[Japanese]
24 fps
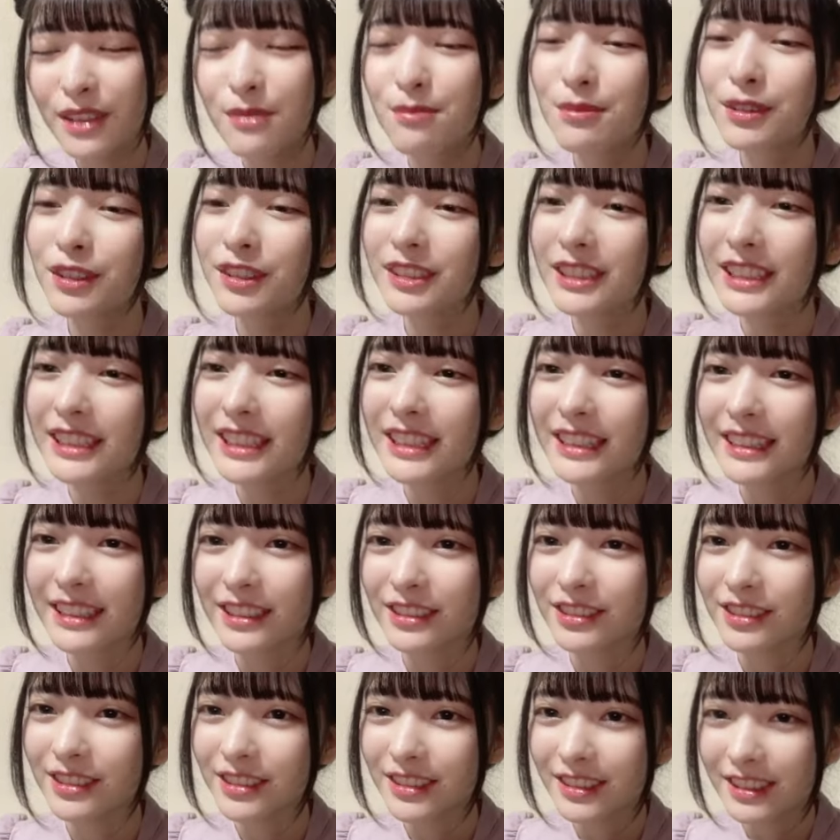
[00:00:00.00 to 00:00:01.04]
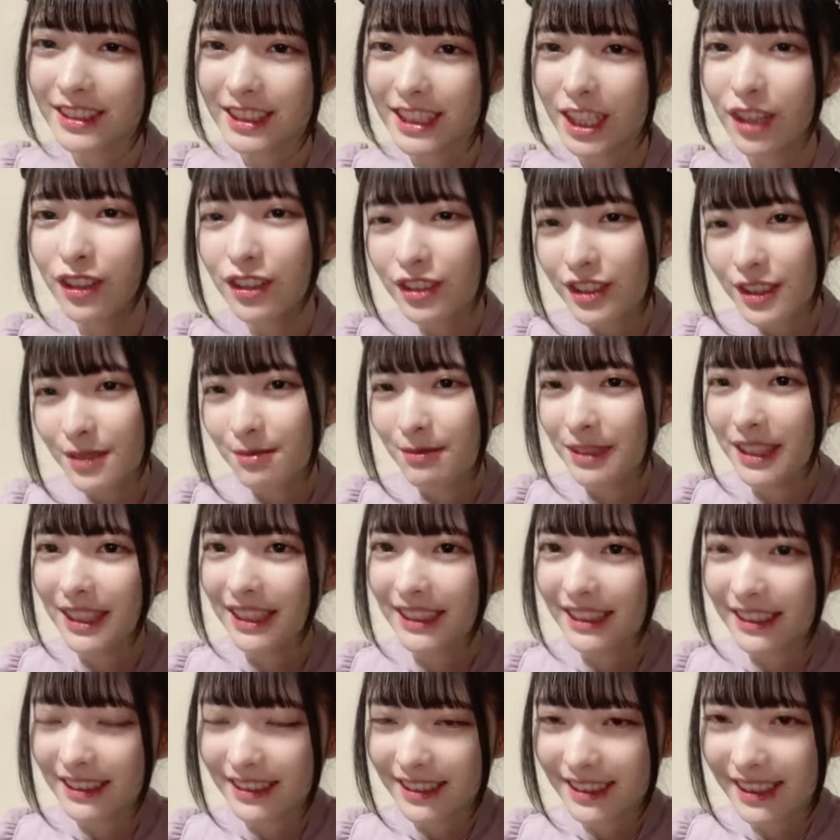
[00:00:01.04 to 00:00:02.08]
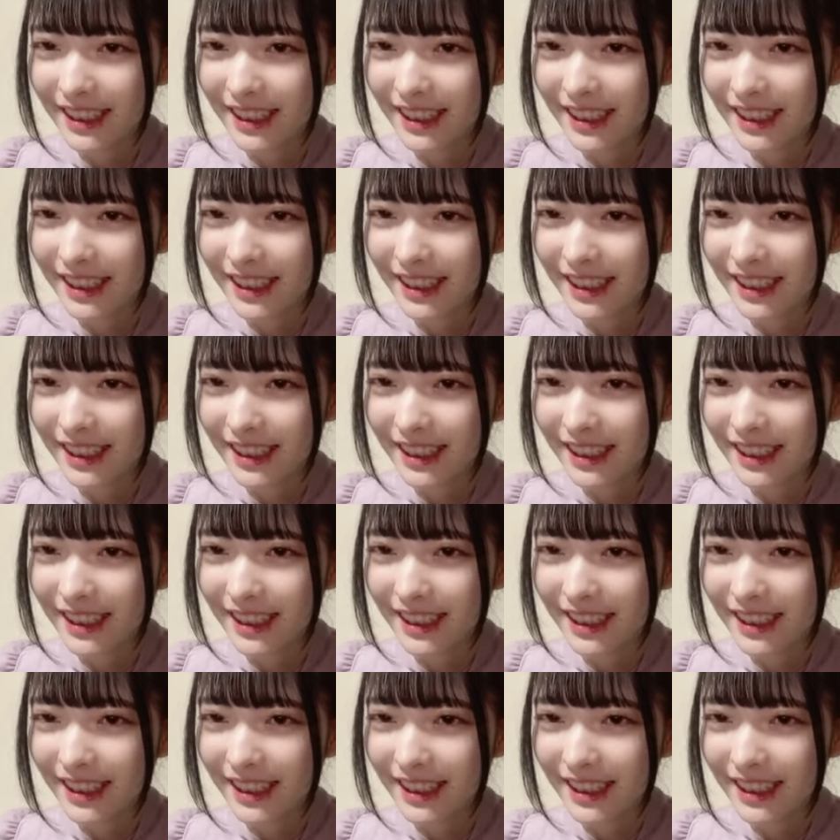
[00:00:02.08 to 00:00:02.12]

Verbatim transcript: 伝票でなんだろう倒すみたいな